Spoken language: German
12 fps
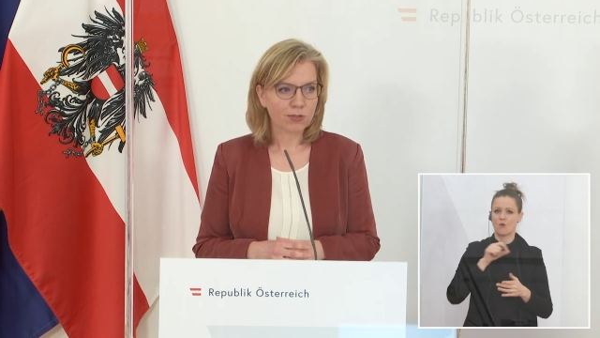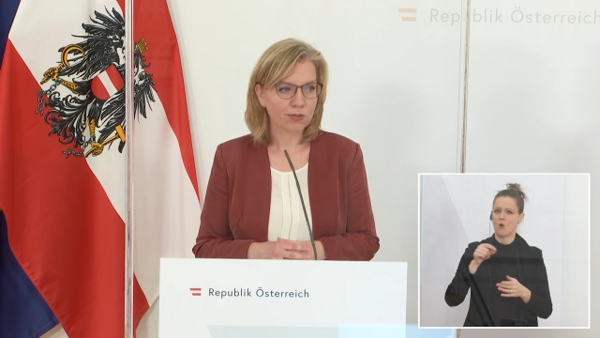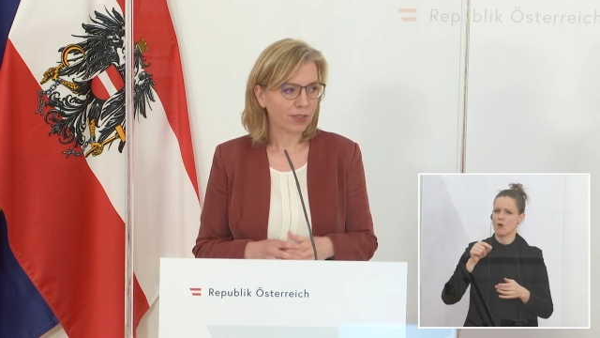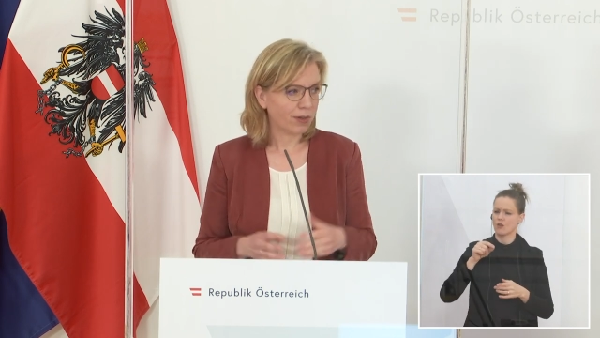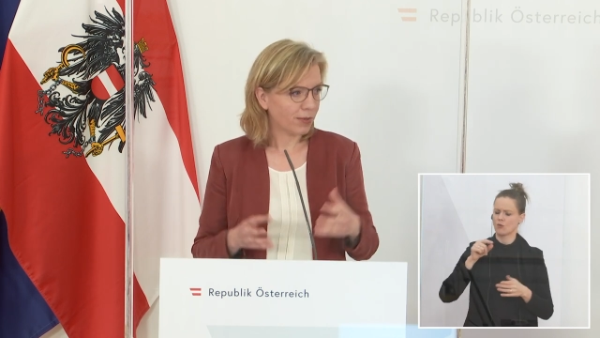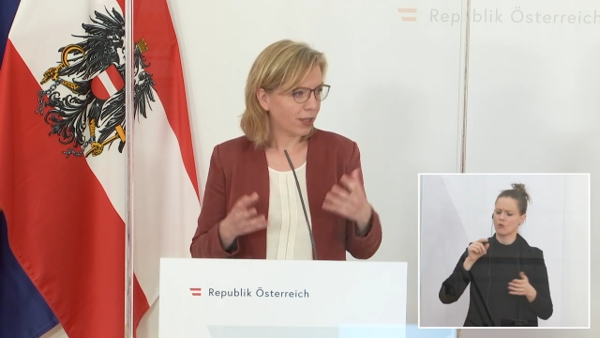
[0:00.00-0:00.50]

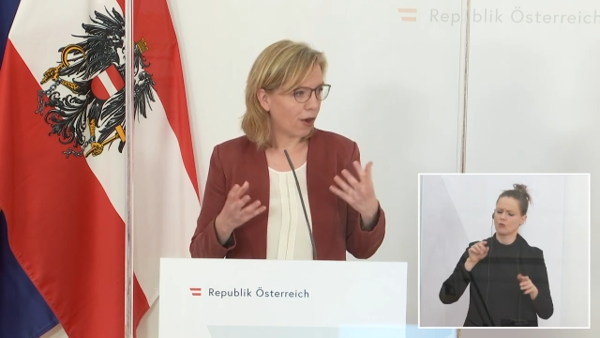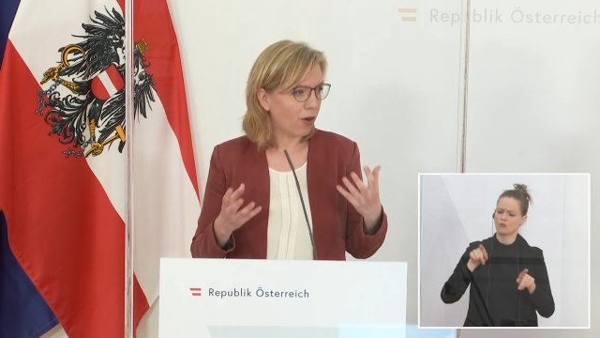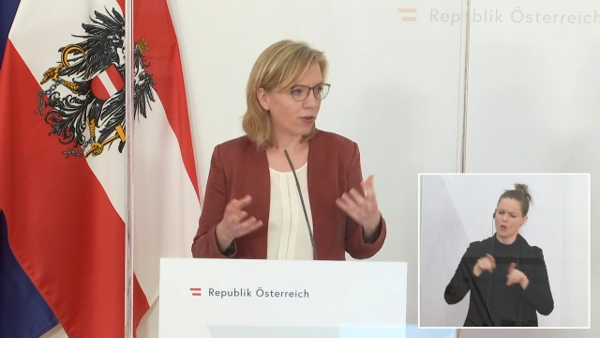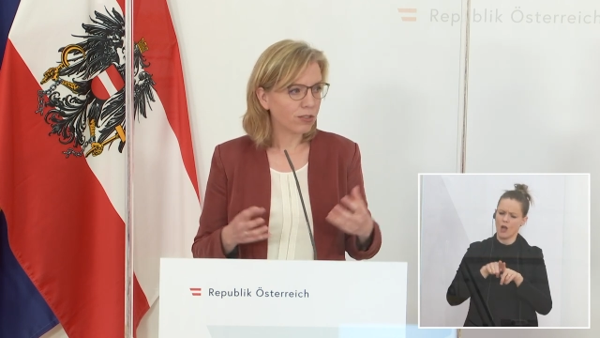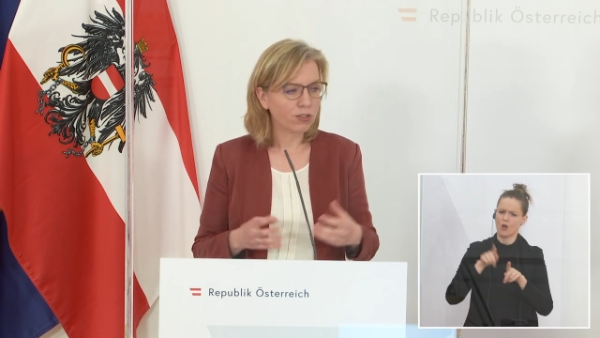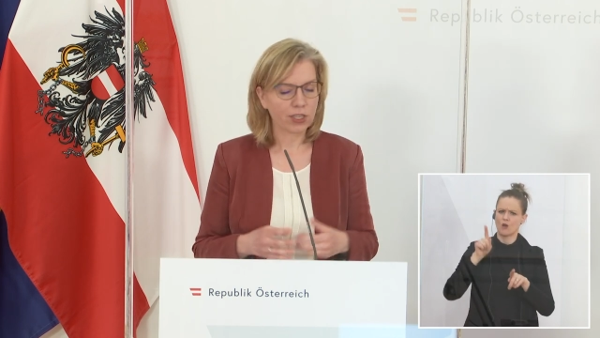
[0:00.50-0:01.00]
und, glaube ich,
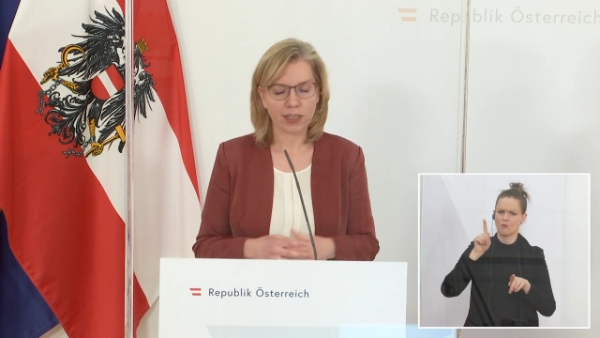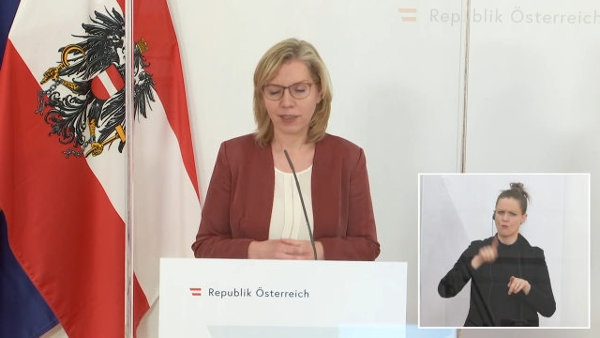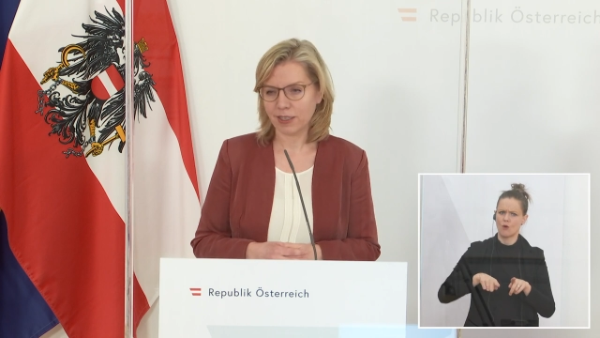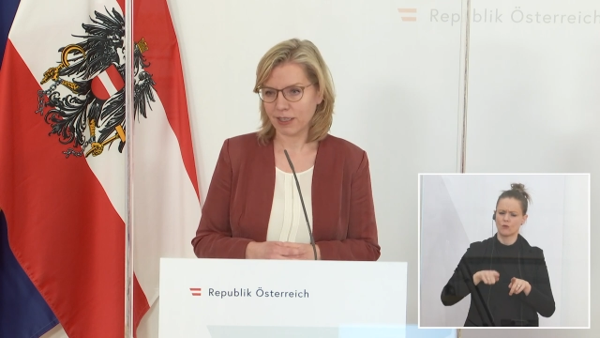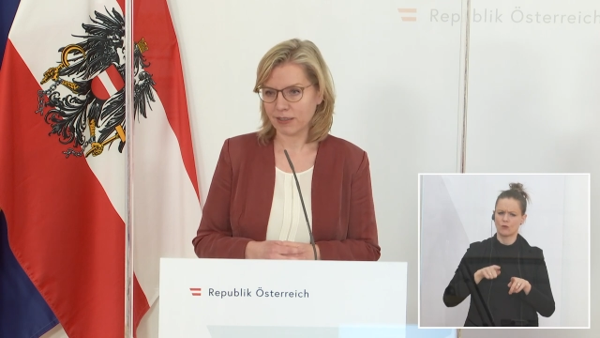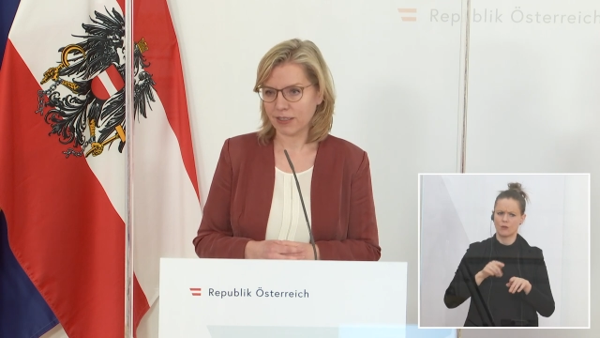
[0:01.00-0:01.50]

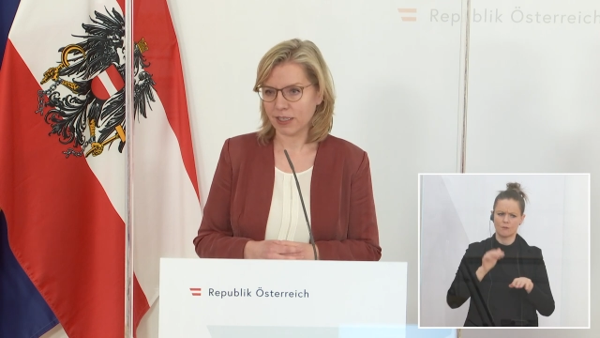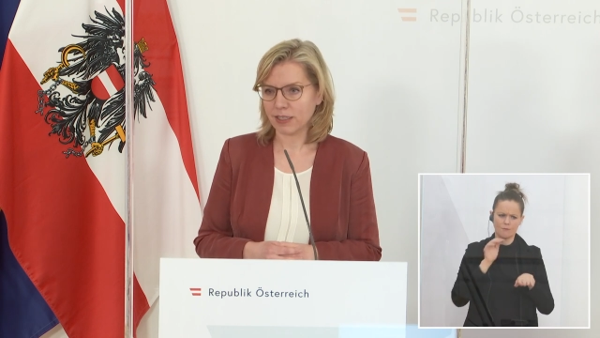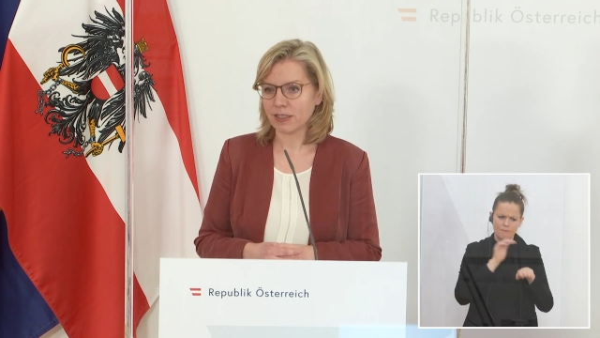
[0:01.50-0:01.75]
augenscheinlich gesehen,